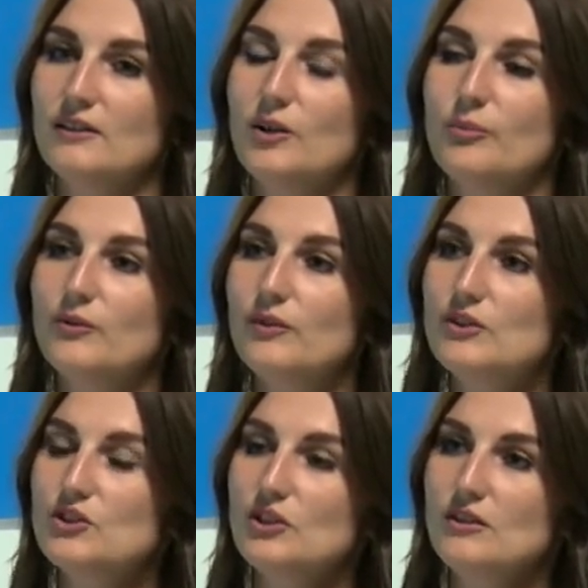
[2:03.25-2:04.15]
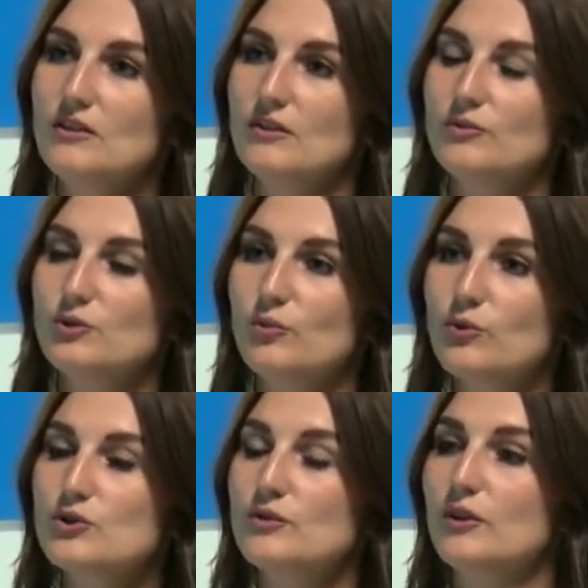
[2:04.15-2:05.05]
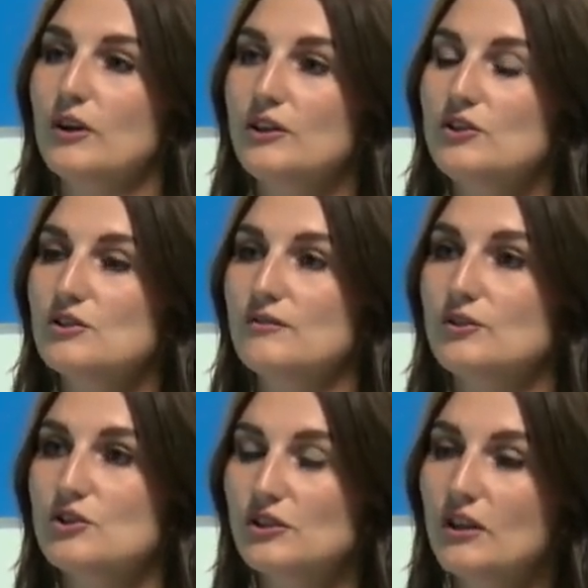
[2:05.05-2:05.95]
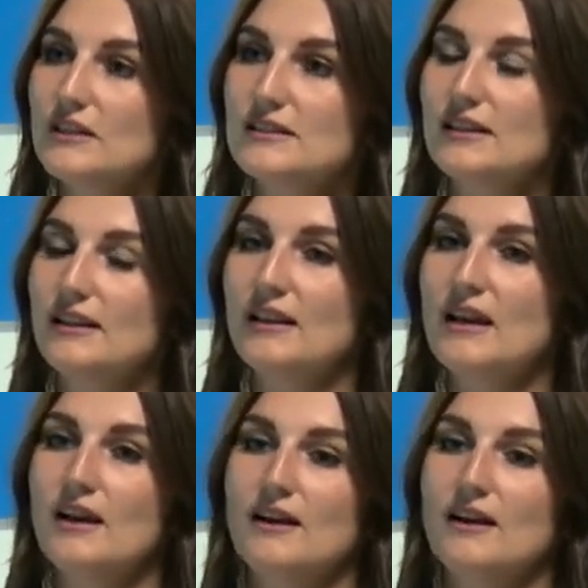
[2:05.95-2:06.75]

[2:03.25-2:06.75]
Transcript: для привлечения все большего количества читателей.